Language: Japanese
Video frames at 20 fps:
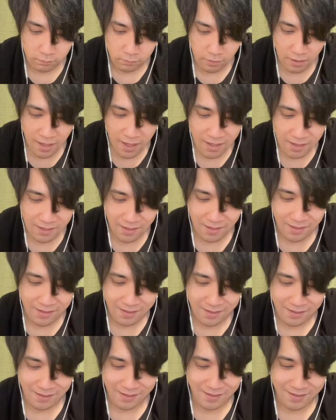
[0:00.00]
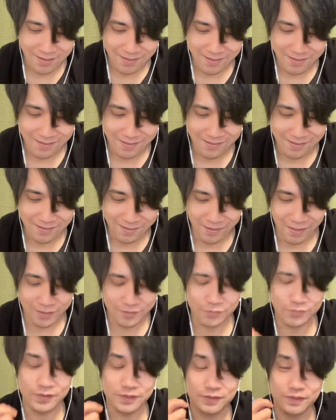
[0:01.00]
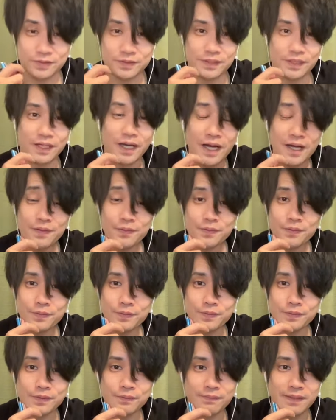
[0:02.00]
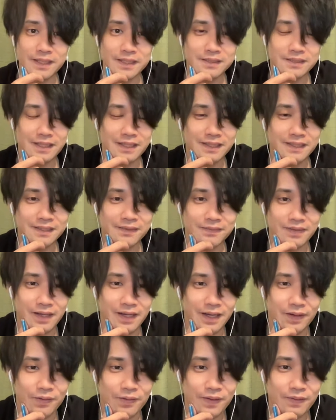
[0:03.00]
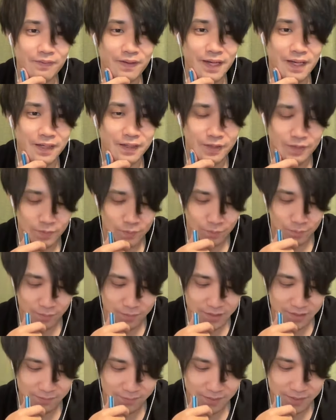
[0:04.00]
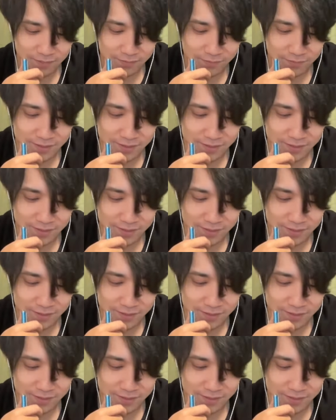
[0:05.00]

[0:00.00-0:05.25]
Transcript: ああああそうかそうかそうか回復力に倍率かかってるからこれはウーリアムナイト